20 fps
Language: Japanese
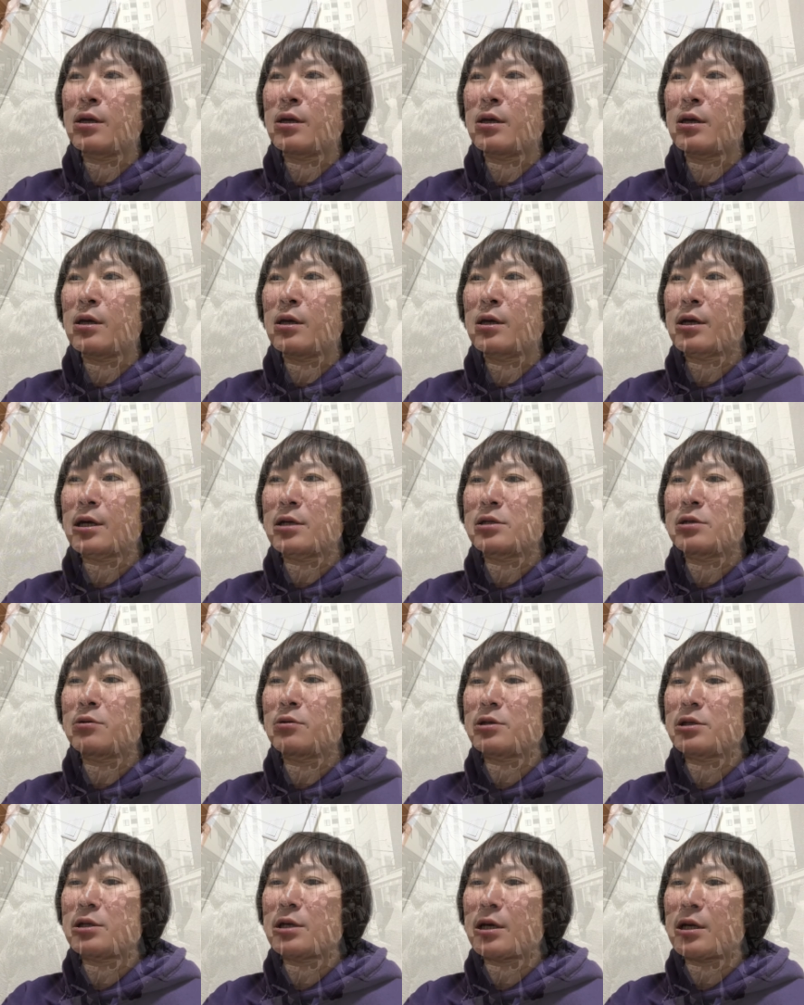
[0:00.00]
えー、風の
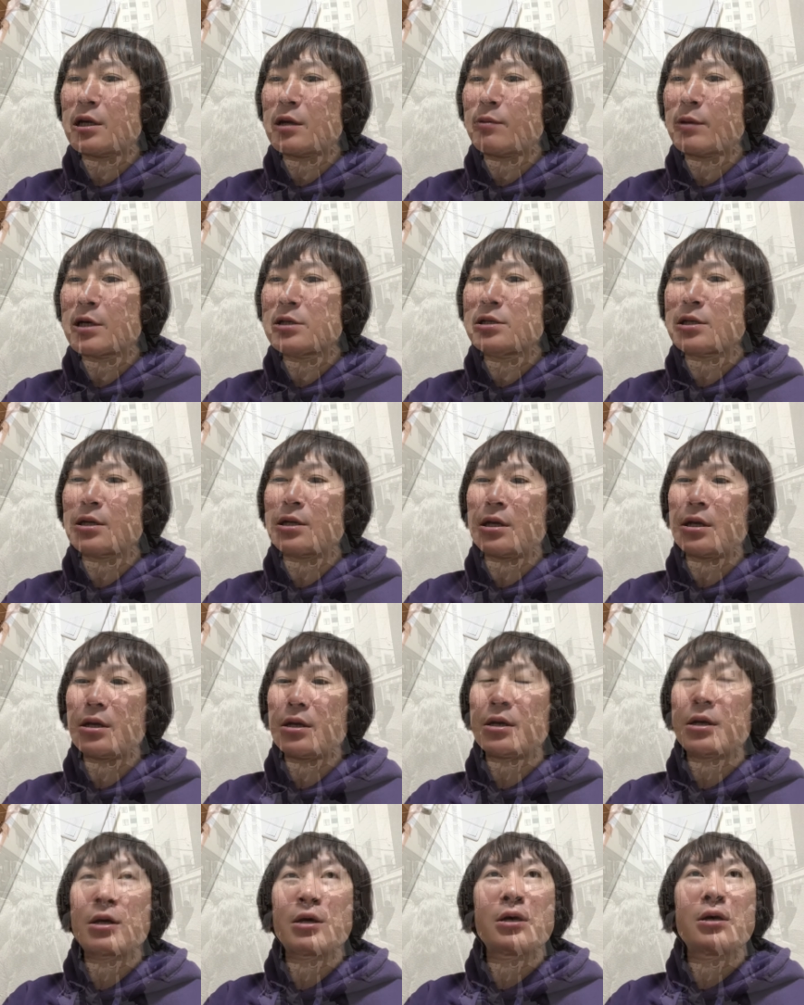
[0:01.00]
時代にまさに
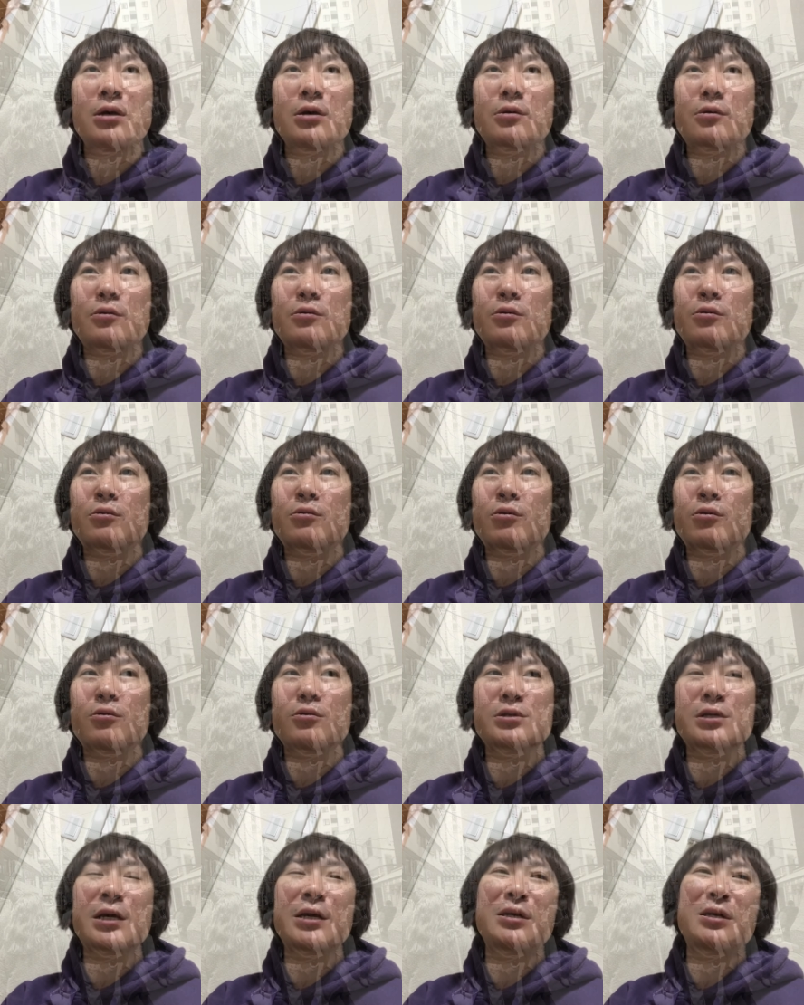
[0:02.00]
このここ
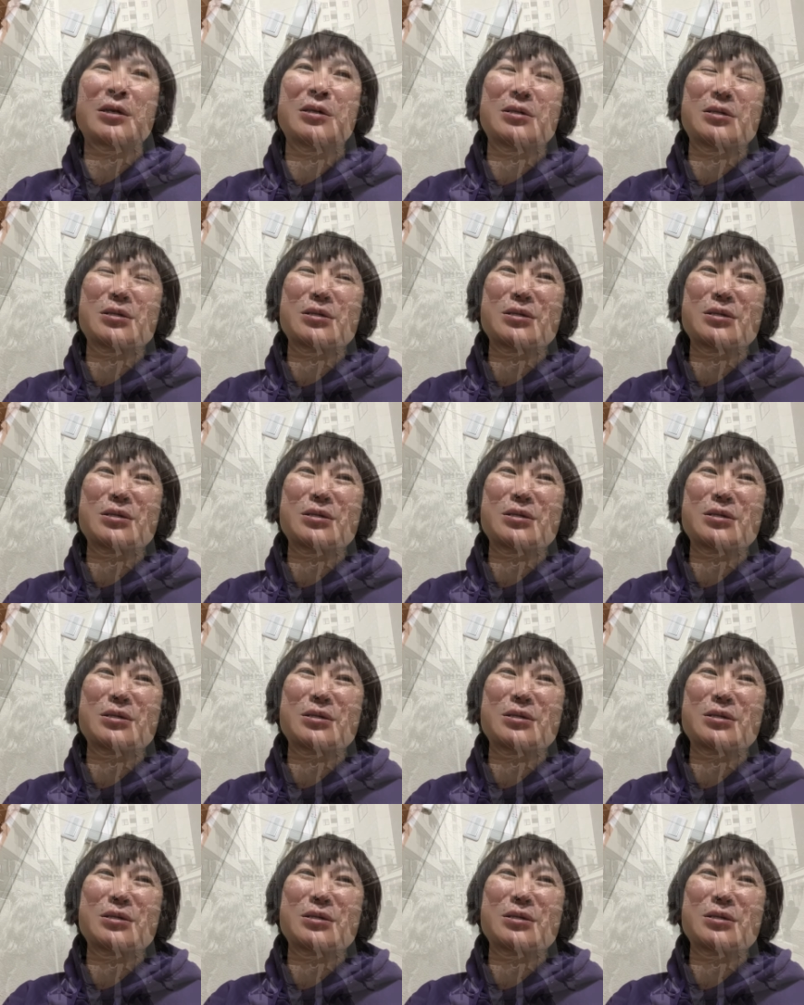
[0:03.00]
最近